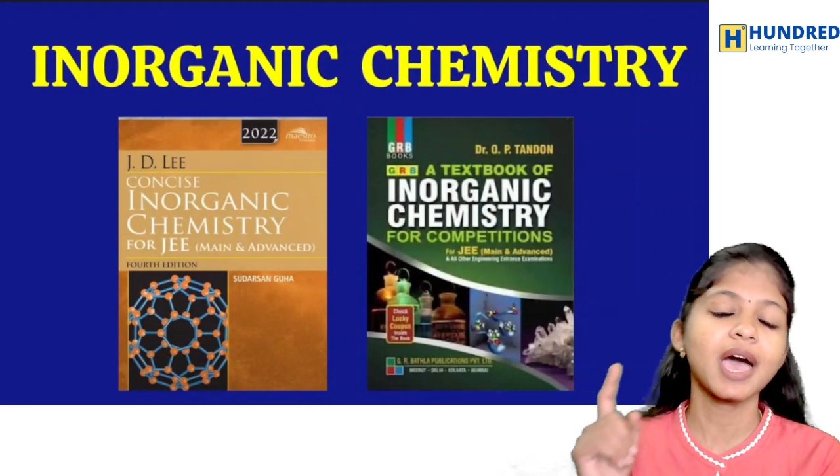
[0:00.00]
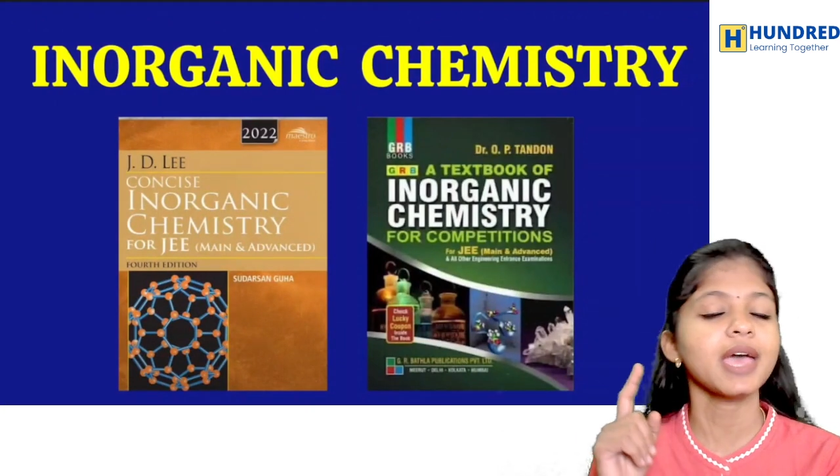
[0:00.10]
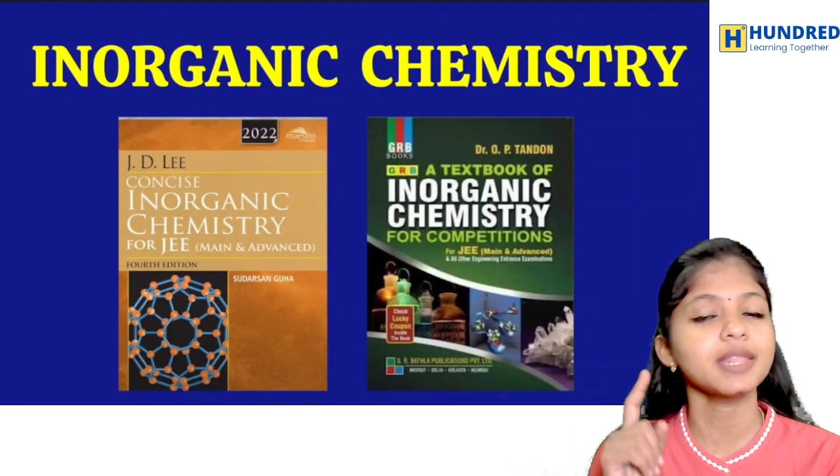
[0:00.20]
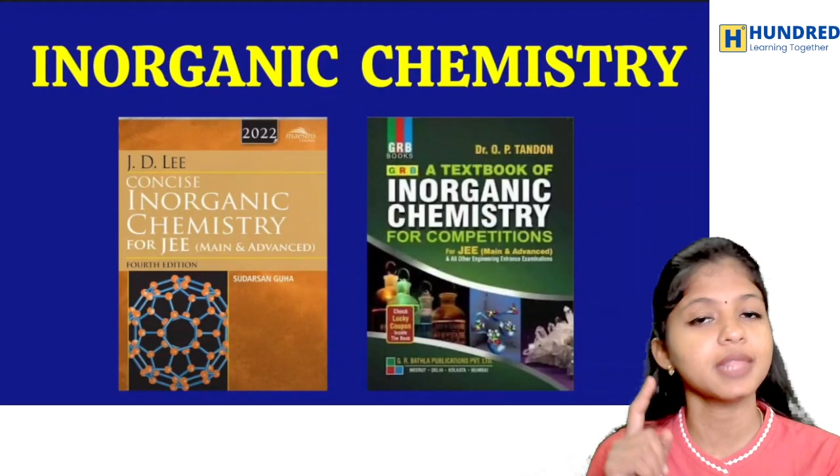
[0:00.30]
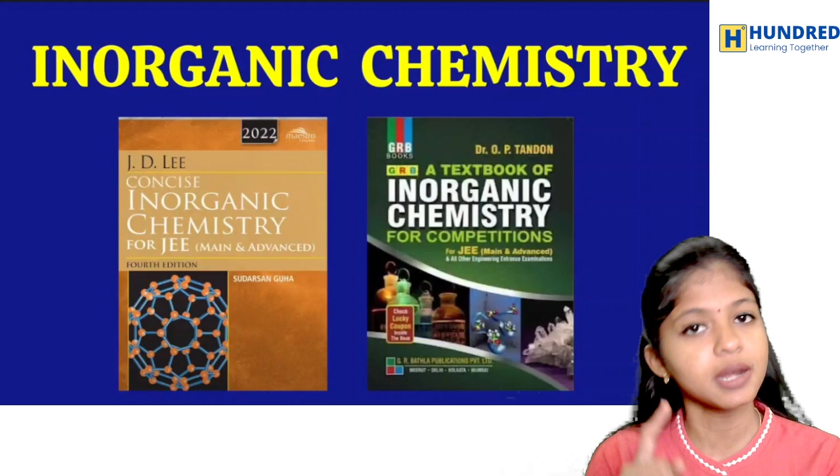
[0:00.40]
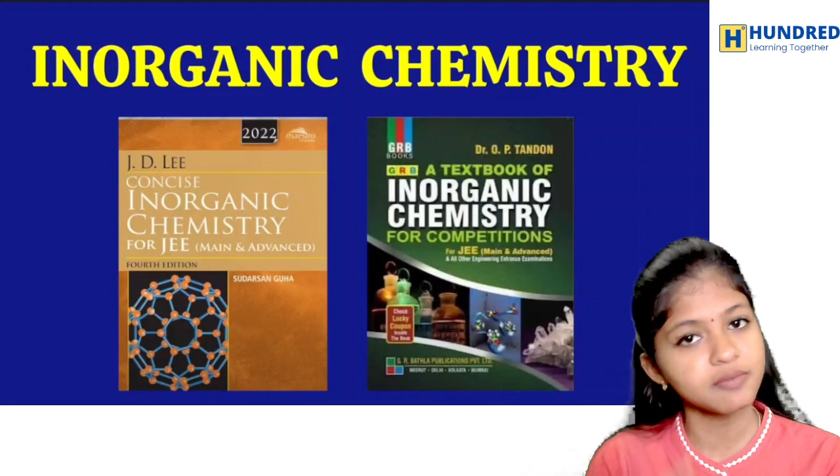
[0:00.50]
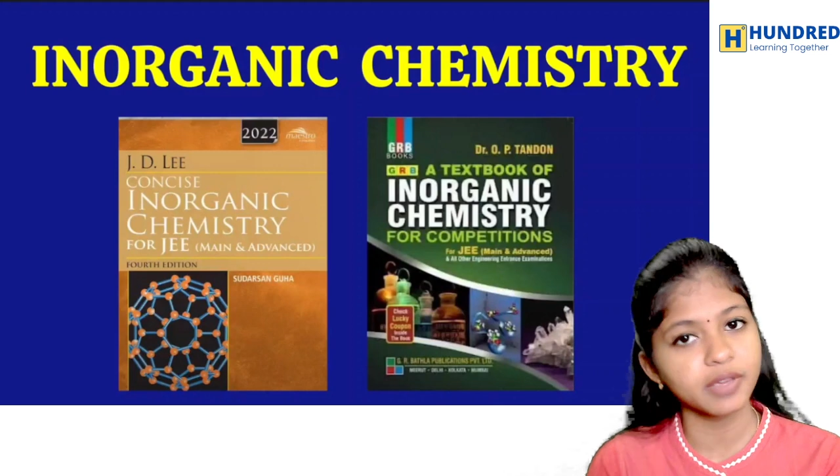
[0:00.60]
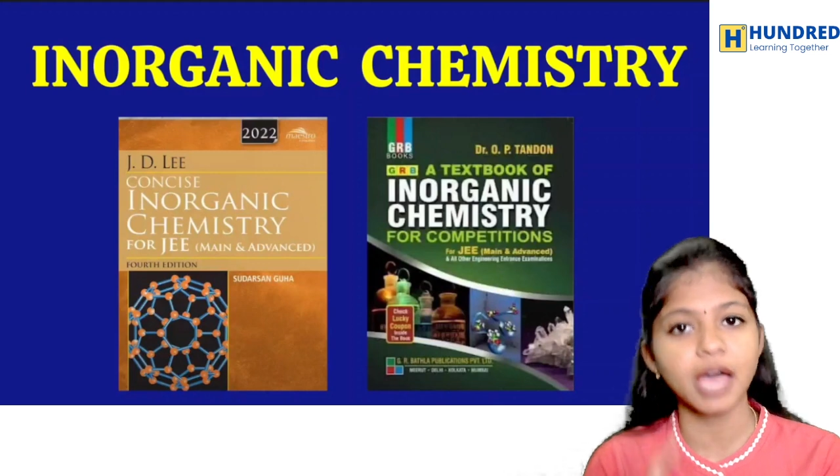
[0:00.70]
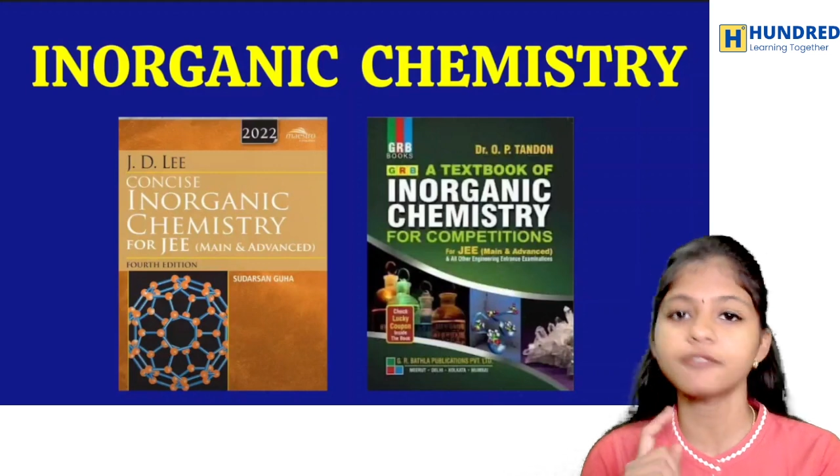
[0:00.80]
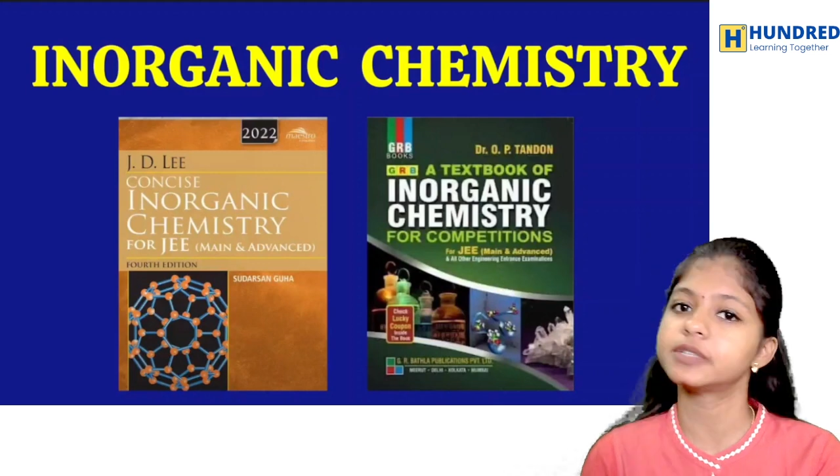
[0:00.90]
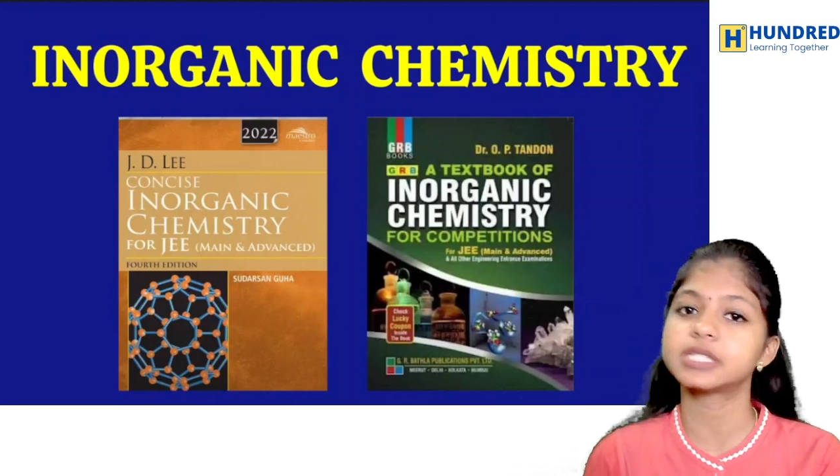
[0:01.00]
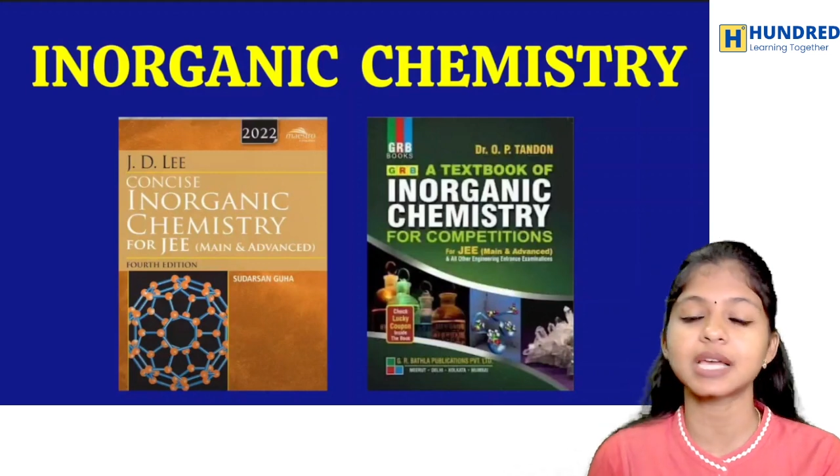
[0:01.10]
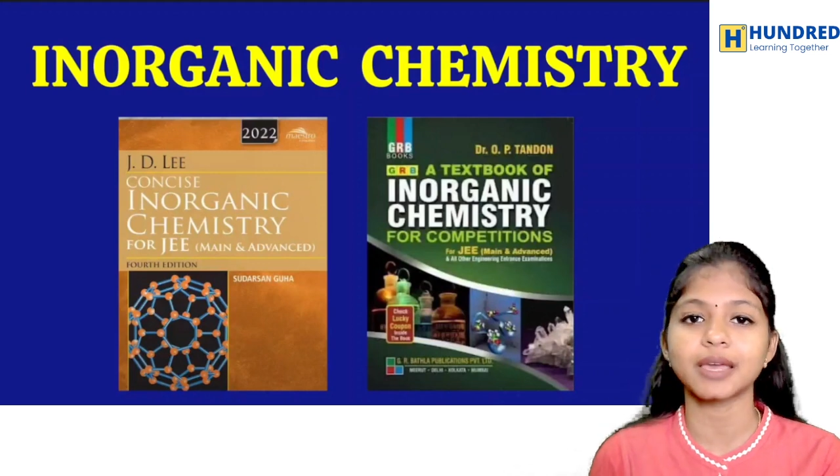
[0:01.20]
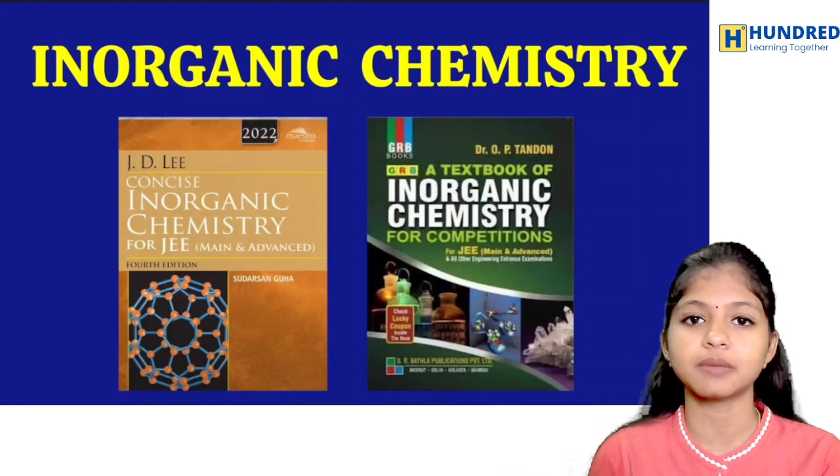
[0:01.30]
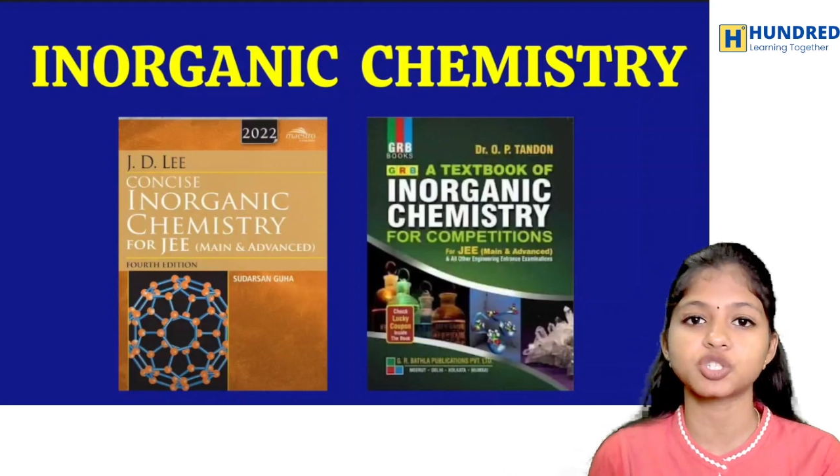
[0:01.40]
அண்ட் தென் வி ஹாவ்
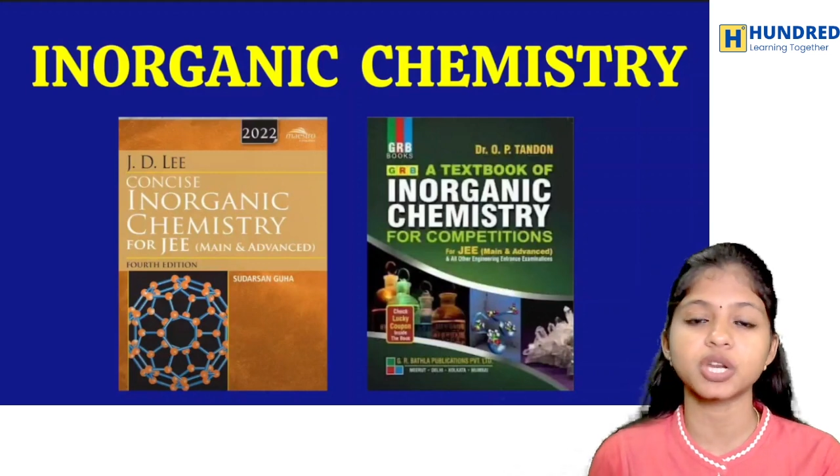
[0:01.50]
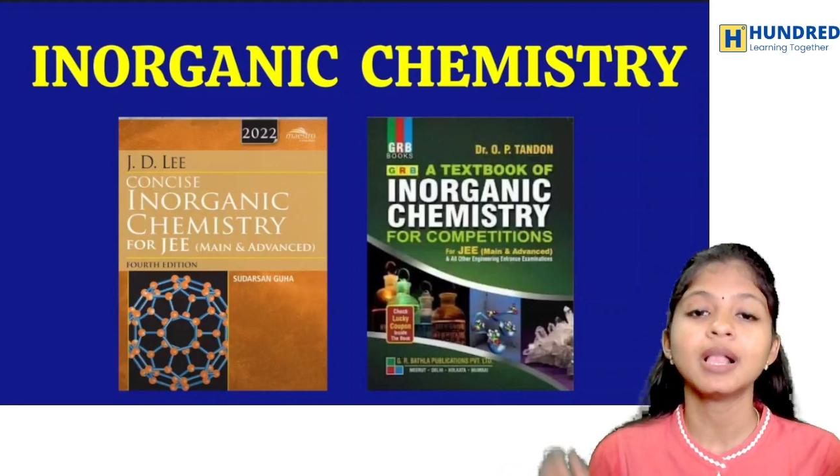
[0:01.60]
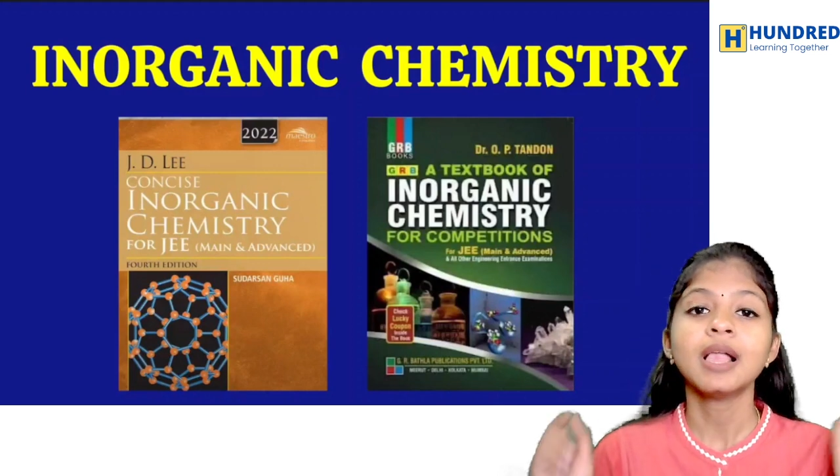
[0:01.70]
ஃபிசிக்கல் கெமிஸ்ட்ரி